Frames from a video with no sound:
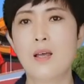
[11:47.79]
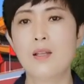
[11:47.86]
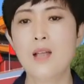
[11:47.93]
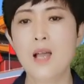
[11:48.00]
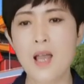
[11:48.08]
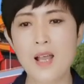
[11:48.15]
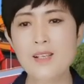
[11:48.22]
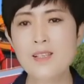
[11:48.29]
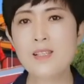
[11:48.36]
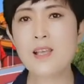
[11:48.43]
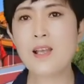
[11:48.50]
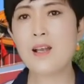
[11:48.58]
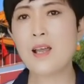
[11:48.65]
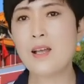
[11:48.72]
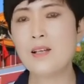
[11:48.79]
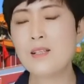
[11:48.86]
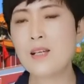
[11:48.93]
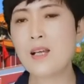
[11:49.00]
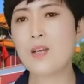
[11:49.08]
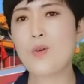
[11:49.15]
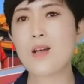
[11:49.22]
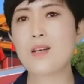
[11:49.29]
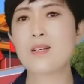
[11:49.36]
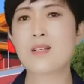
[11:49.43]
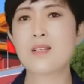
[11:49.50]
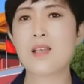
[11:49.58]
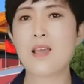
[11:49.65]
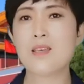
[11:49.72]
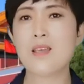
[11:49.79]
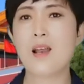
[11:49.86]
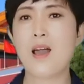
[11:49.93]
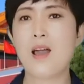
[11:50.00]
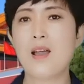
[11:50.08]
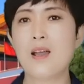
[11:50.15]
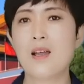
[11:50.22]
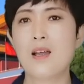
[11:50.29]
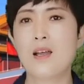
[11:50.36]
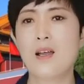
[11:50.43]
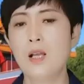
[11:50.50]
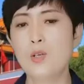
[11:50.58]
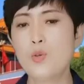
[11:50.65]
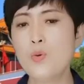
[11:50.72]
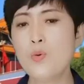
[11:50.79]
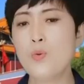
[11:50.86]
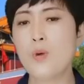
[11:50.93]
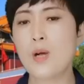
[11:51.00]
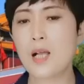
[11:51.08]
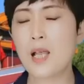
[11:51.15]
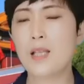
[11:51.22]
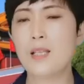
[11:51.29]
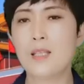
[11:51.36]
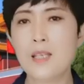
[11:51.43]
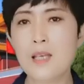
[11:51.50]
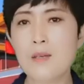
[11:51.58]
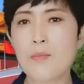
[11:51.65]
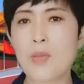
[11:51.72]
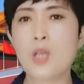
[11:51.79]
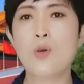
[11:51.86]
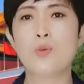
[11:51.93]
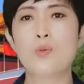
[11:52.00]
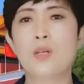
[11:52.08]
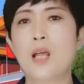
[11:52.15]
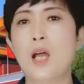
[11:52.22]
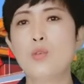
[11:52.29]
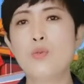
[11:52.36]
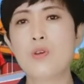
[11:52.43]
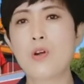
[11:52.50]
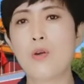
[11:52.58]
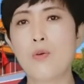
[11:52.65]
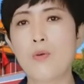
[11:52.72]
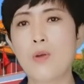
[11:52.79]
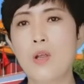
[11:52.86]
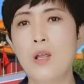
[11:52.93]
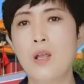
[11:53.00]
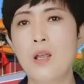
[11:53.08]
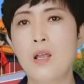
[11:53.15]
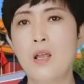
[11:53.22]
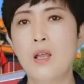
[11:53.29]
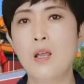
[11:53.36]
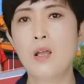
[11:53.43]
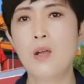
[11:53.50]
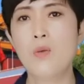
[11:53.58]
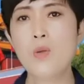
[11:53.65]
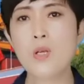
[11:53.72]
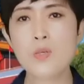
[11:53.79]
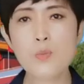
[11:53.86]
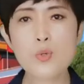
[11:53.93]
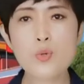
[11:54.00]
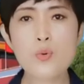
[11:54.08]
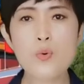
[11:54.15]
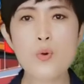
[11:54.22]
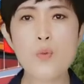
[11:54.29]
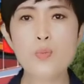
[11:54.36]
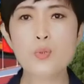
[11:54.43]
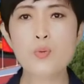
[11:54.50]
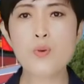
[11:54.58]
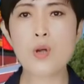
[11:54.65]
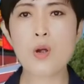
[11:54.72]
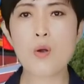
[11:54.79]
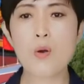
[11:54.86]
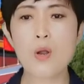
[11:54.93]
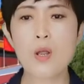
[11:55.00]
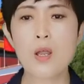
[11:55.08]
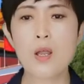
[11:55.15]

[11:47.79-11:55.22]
那很显然，这段时间以来，中国肯定没有对他吐口。为什么中国不吐口？